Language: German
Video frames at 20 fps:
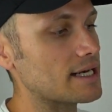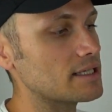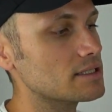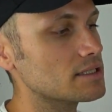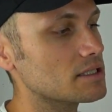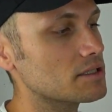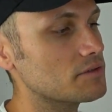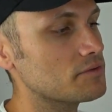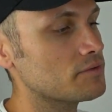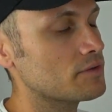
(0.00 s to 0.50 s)

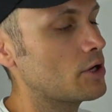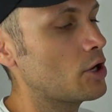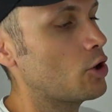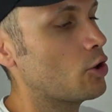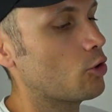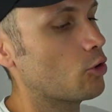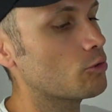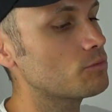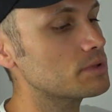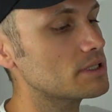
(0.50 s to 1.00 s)
Handgriff.
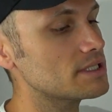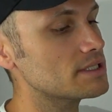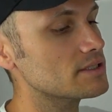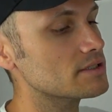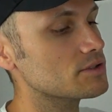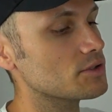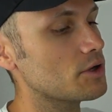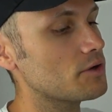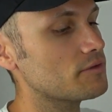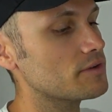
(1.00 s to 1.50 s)
Um
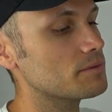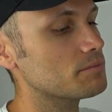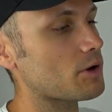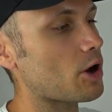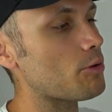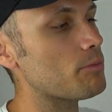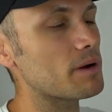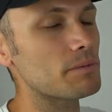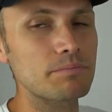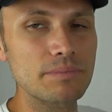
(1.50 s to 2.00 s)
diesen zu öffnen,
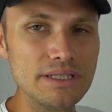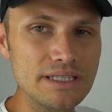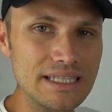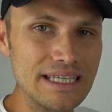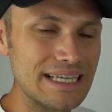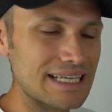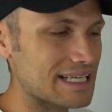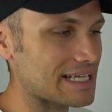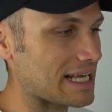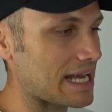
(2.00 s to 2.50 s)
braucht man ein
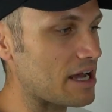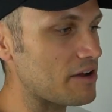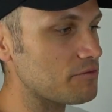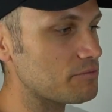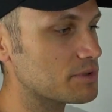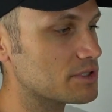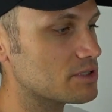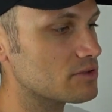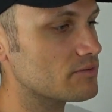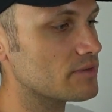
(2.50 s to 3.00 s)
bisschen
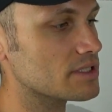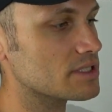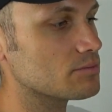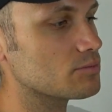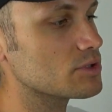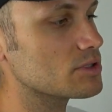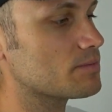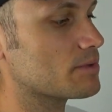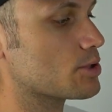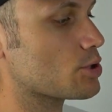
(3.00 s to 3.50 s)
Kraft, beziehungsweise
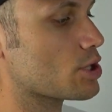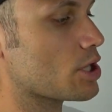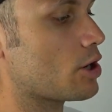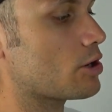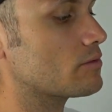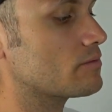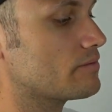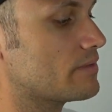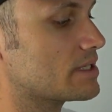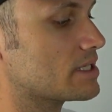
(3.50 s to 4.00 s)
muss man
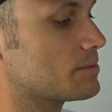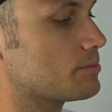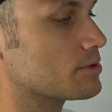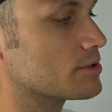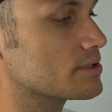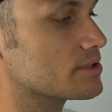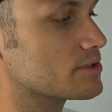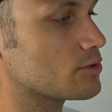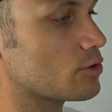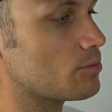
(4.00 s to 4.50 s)
schauen, in welcher
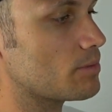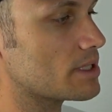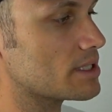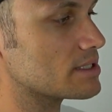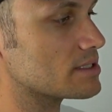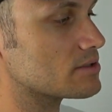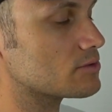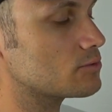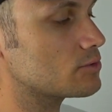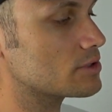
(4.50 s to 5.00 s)
Position man
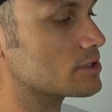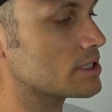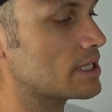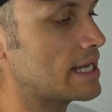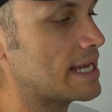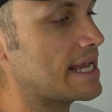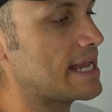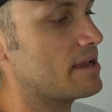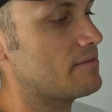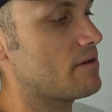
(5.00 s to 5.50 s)
das sucht.
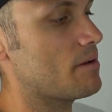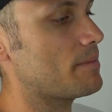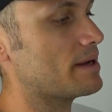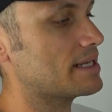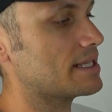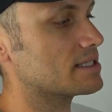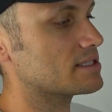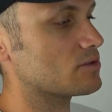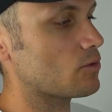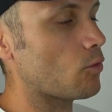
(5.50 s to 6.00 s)
Wenn
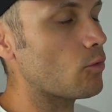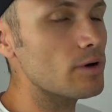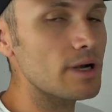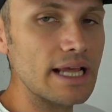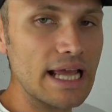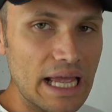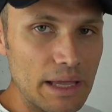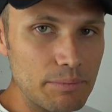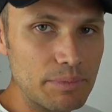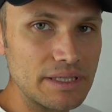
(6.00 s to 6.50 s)
man jetzt
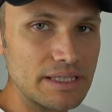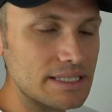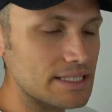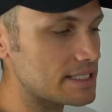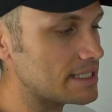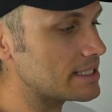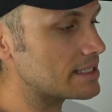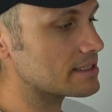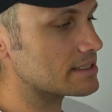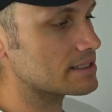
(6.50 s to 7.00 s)
ohne
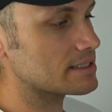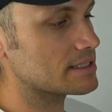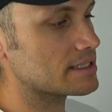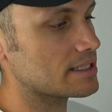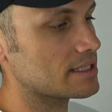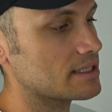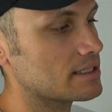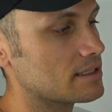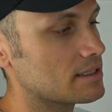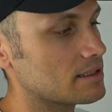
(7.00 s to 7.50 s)
Repetieren
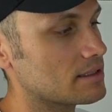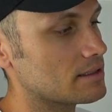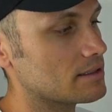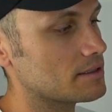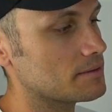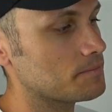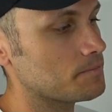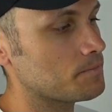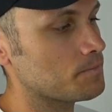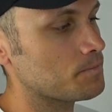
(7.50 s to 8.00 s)
den,
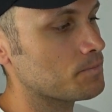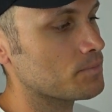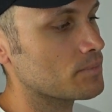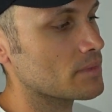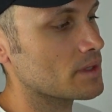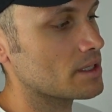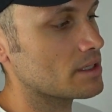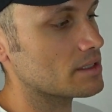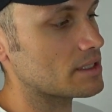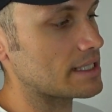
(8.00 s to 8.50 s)
ähm,
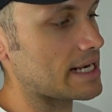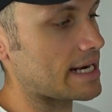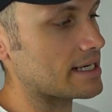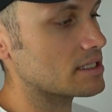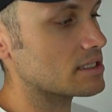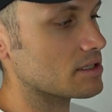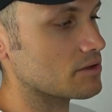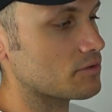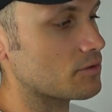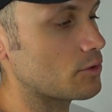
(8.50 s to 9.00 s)
den
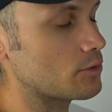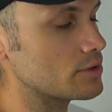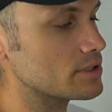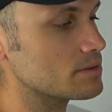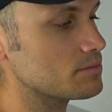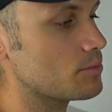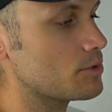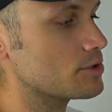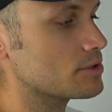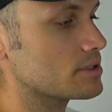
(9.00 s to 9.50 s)
Handgriff
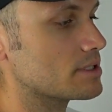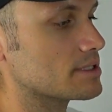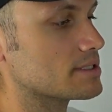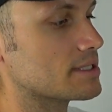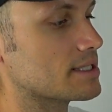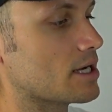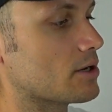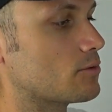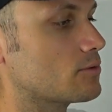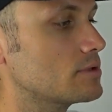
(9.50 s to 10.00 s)
lösen möchte, dass
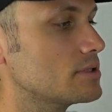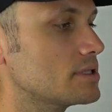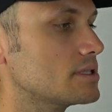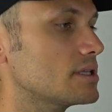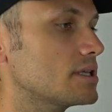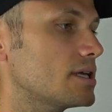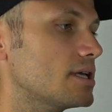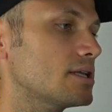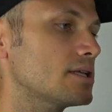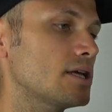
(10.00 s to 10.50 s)
er nach
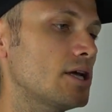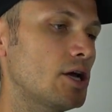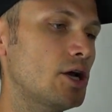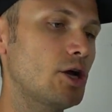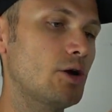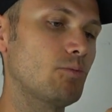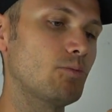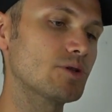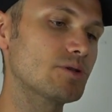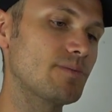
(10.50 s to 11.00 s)
unten geht,
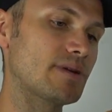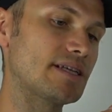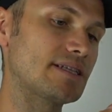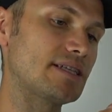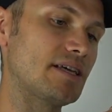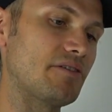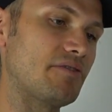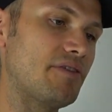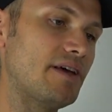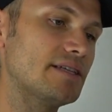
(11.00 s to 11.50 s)
muss man das
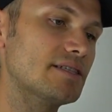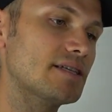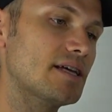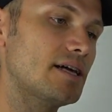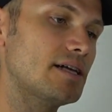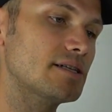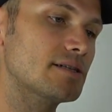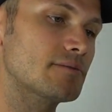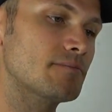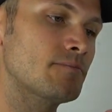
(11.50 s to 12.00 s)
hier
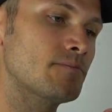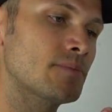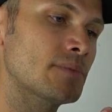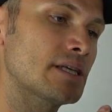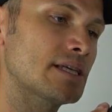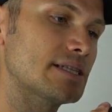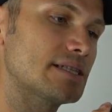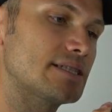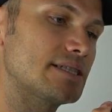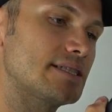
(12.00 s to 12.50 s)
festhalten,
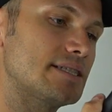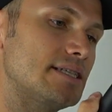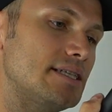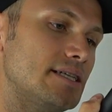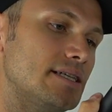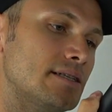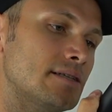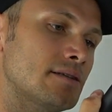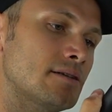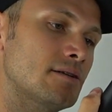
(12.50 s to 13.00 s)

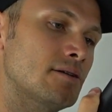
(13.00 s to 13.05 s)
ziehen